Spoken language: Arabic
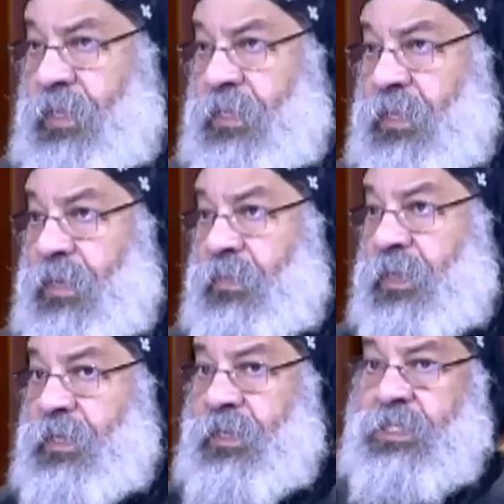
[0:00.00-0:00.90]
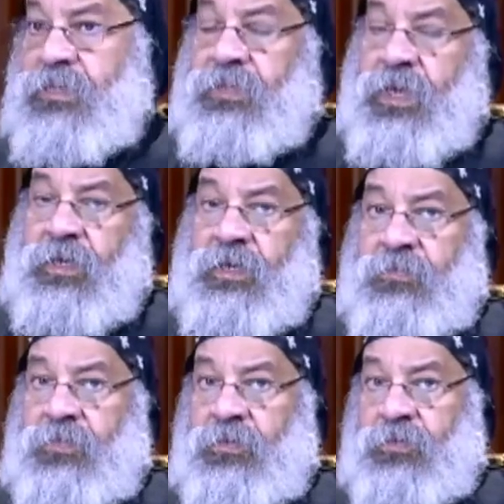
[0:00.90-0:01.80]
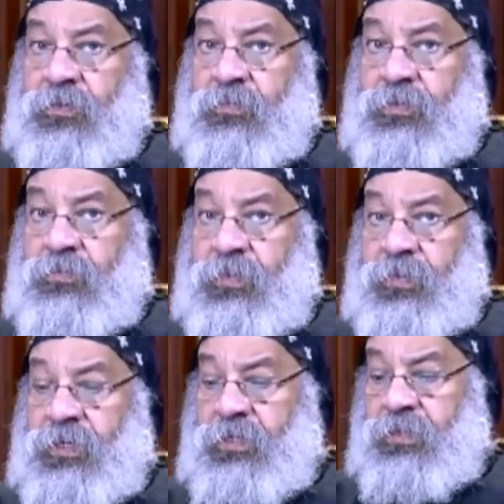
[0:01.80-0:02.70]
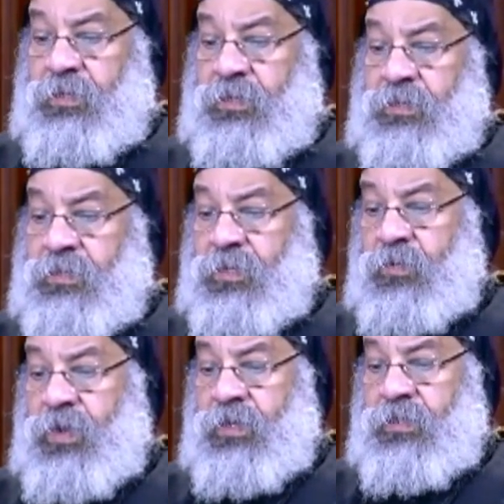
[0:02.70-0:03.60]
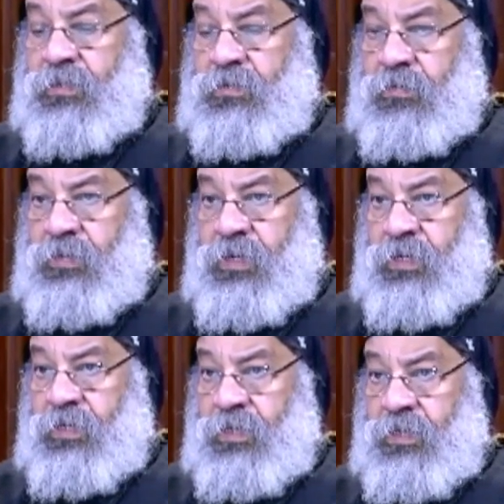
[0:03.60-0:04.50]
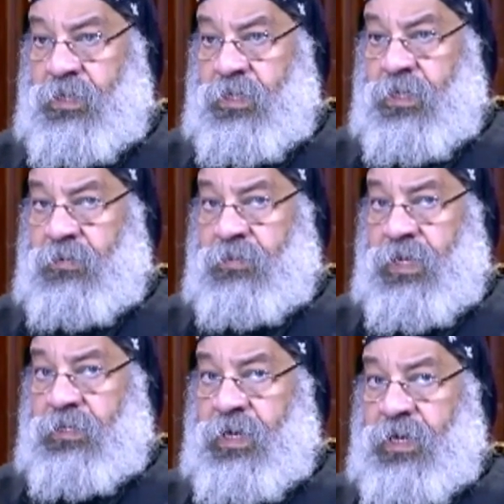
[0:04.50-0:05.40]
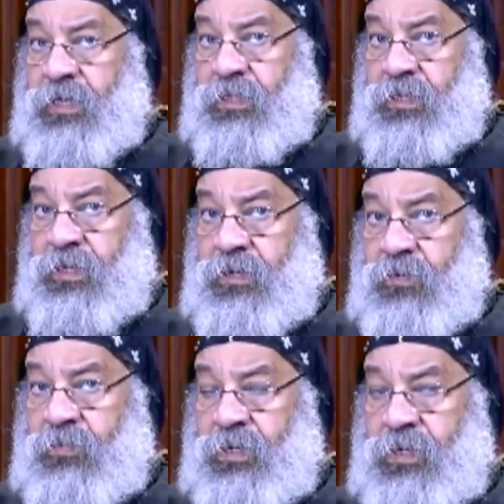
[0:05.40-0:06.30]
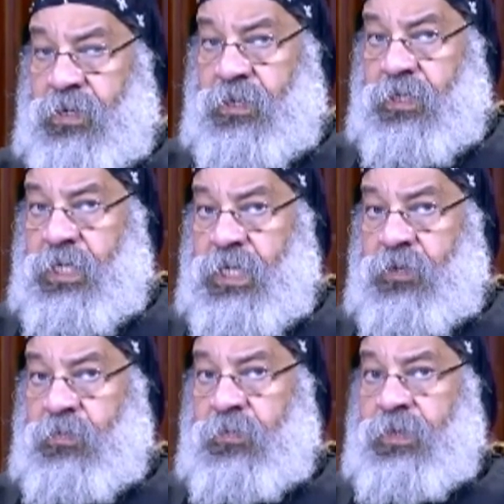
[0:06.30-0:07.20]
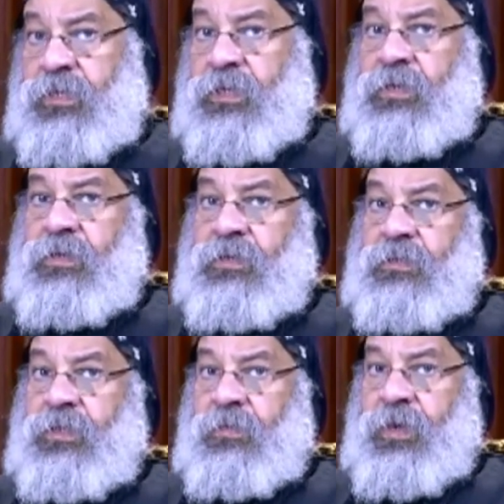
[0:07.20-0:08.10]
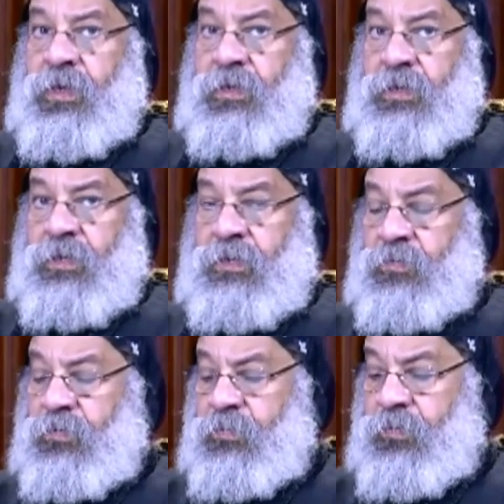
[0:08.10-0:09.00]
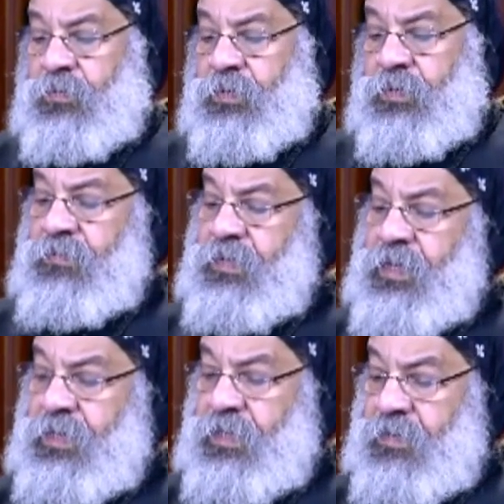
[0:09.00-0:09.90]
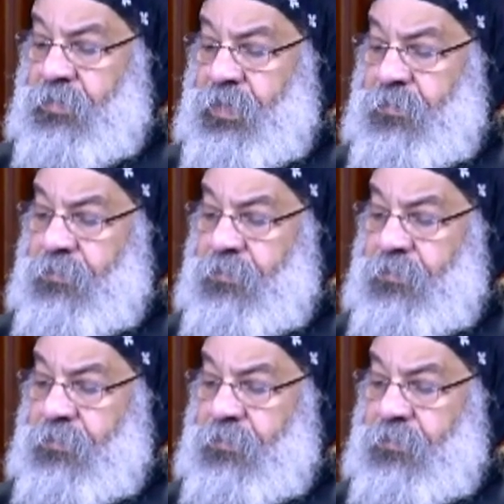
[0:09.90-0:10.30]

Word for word: دايما الكنيسة بتعلمنا نربط ما بين الظواهر الطبيعية بتاعت حياتنا اليومية وما بين علاقتنا مع الله ونمونا في النعمه